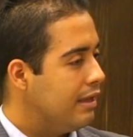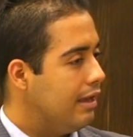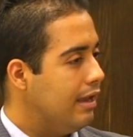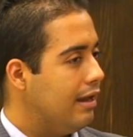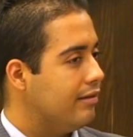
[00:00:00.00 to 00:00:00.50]

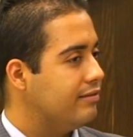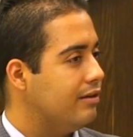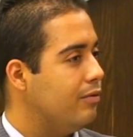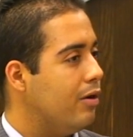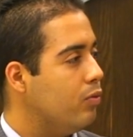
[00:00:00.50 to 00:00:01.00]
em
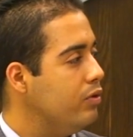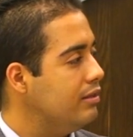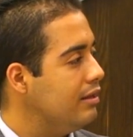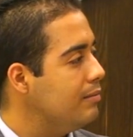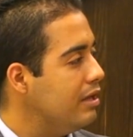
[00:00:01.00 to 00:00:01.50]
relação a algum
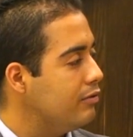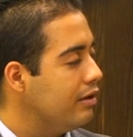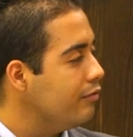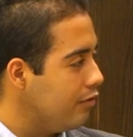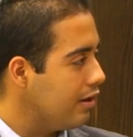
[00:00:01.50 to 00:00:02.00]
entendimento
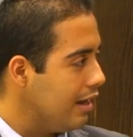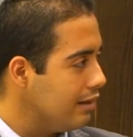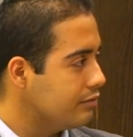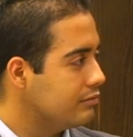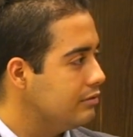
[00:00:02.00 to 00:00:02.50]

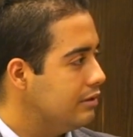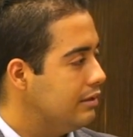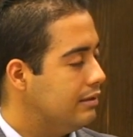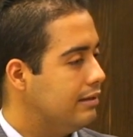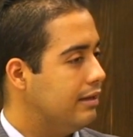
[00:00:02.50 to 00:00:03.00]
equivocado
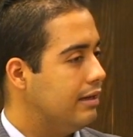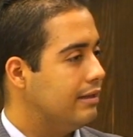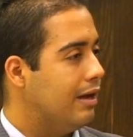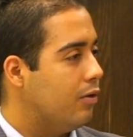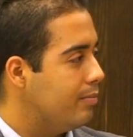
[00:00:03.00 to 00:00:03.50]
eh,
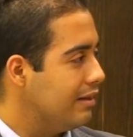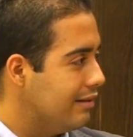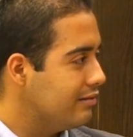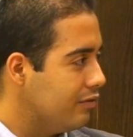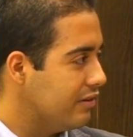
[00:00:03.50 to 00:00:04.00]
da obra
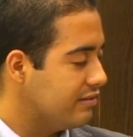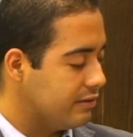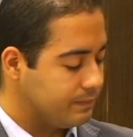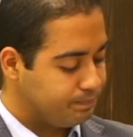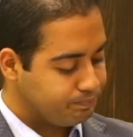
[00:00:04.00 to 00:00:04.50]
da
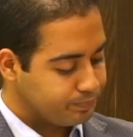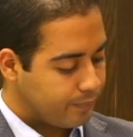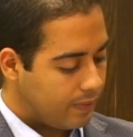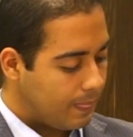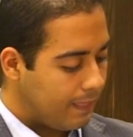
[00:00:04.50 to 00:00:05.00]
salvação.
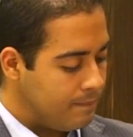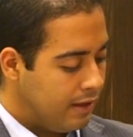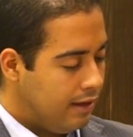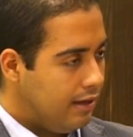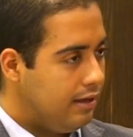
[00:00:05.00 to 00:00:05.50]

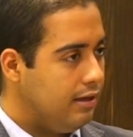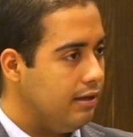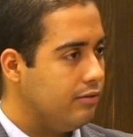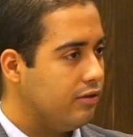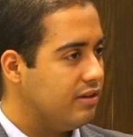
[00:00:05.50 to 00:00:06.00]

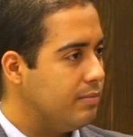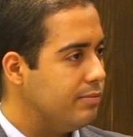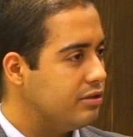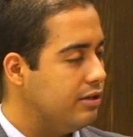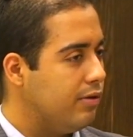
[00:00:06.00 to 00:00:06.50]
E nós
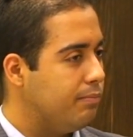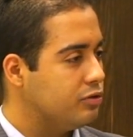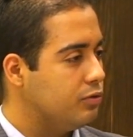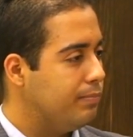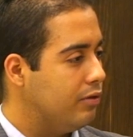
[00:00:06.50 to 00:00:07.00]
sabemos que o
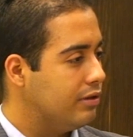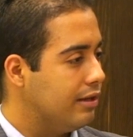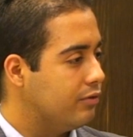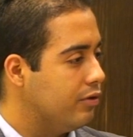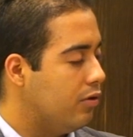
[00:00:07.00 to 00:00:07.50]
apóstolo Paulo
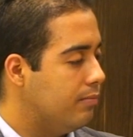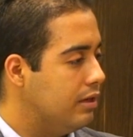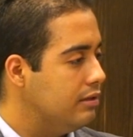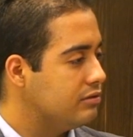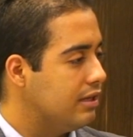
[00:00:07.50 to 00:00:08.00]
tratou em
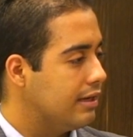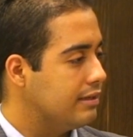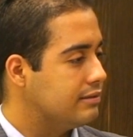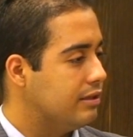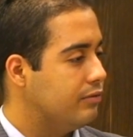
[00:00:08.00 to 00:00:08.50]
Romanos da
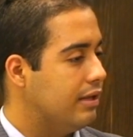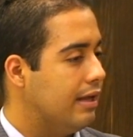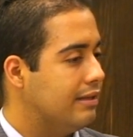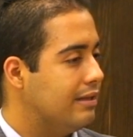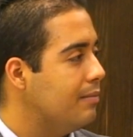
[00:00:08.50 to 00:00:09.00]
questão
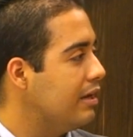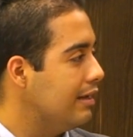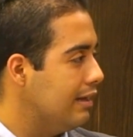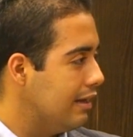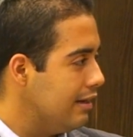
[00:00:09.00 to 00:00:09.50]
da
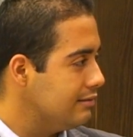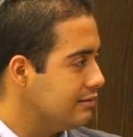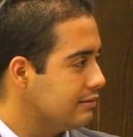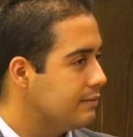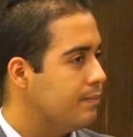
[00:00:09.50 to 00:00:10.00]
dinâmica da
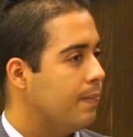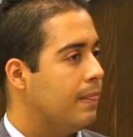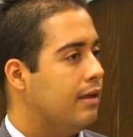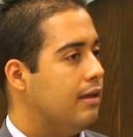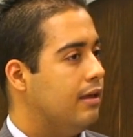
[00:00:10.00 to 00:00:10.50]
graça
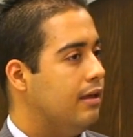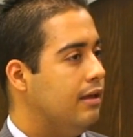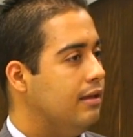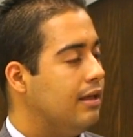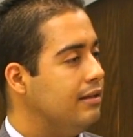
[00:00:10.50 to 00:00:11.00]

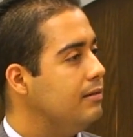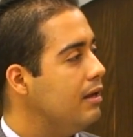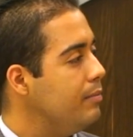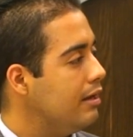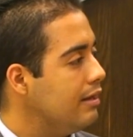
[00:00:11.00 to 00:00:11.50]
e da
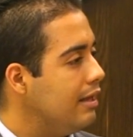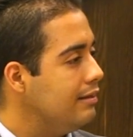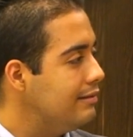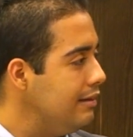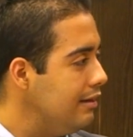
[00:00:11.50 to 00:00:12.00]
dinâmica da
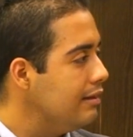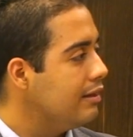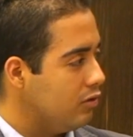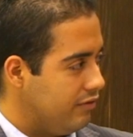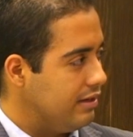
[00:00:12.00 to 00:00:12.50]
antiga e da
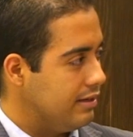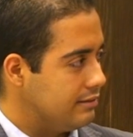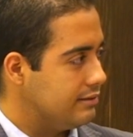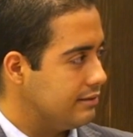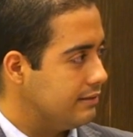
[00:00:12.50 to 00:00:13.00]
nova aliança.